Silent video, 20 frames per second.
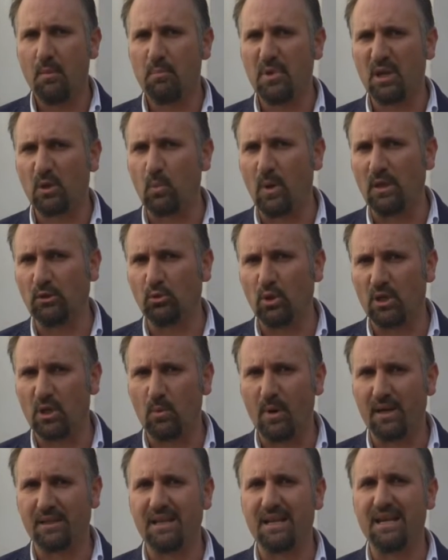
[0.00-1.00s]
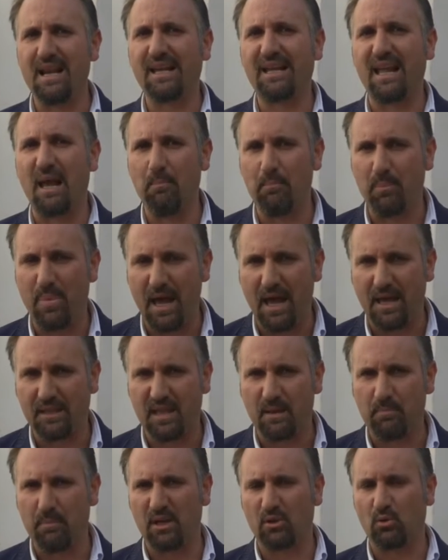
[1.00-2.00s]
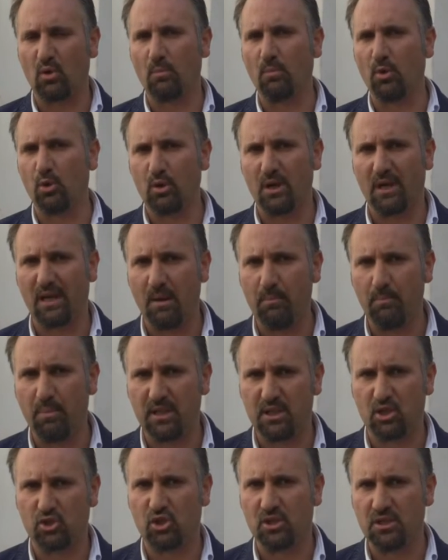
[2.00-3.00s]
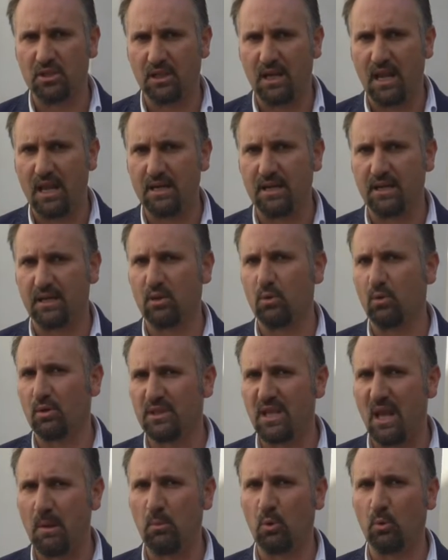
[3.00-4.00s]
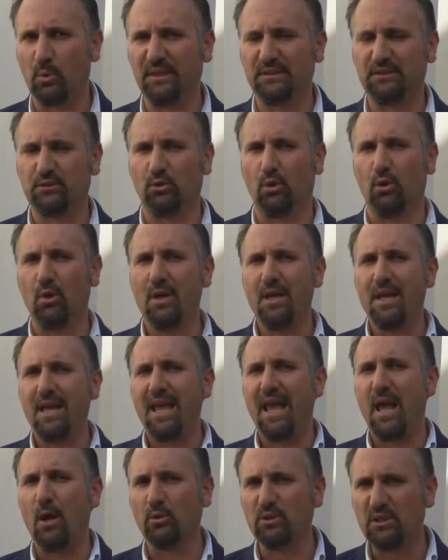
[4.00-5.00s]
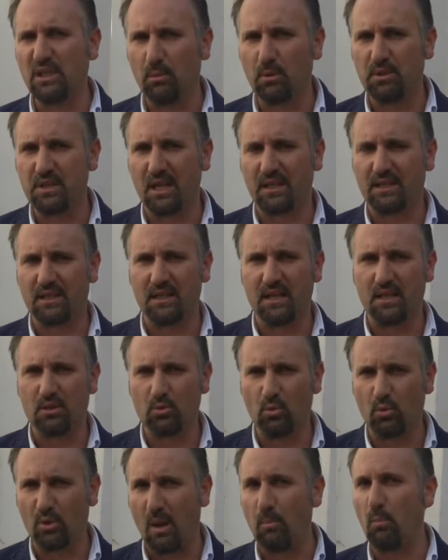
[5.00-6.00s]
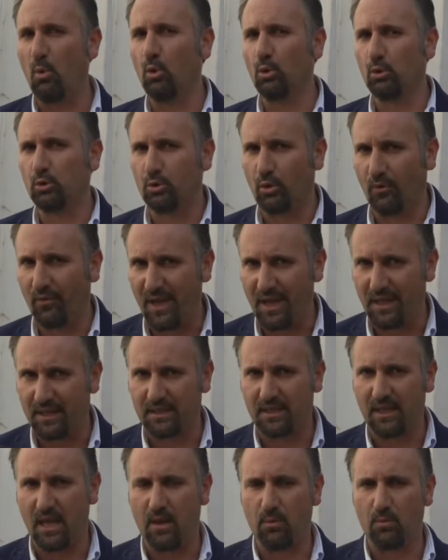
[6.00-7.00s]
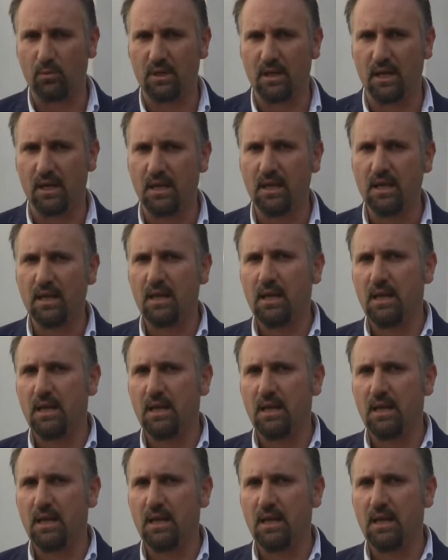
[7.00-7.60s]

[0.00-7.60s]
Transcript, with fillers: Per quanto riguarda la campata, in particolar modo la campata centrale, ricordiamo questo è un tipo di architettura molto vecchia, è un